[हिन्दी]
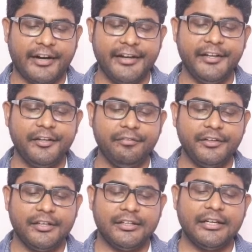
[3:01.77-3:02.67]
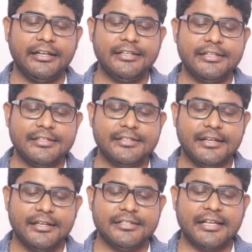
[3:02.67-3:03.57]
फाइव दैट इज
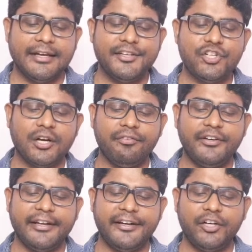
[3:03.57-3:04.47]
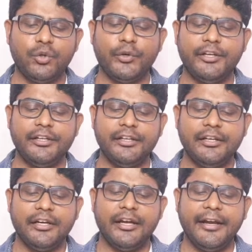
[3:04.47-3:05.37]
साइज ऑफ टेरिटोरी
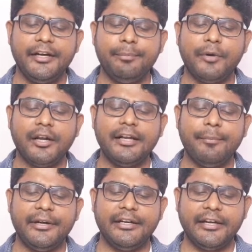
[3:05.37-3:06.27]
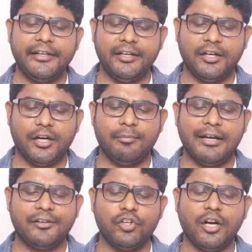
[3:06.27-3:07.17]
एंड पर कैपिटा इनकम
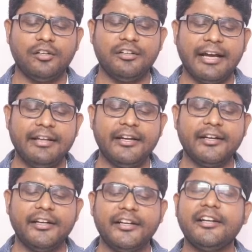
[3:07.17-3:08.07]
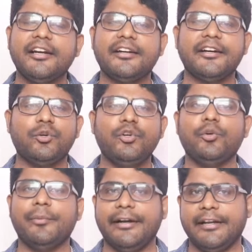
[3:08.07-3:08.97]
आर नॉट डायरेक्टली रिलेटेड टू
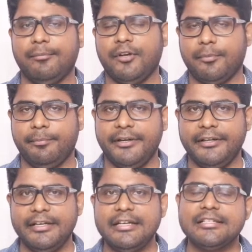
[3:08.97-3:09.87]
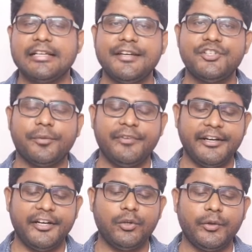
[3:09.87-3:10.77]
ह्यूमन डेवलपमेंट साइज ऑफ
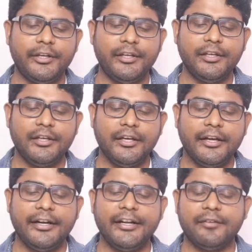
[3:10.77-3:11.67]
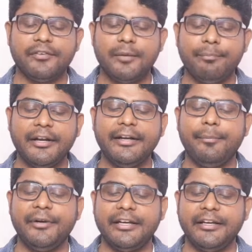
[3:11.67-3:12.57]
टेरिटोरी एंड आपका पर
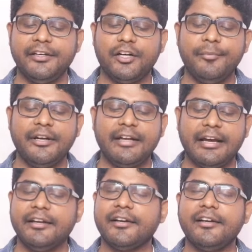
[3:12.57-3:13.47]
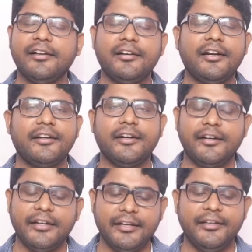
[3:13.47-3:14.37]
कैपिटा इनकम ये डायरेक्टली
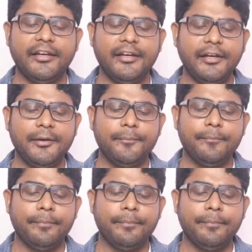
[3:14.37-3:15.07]
रिलेटेड नहीं है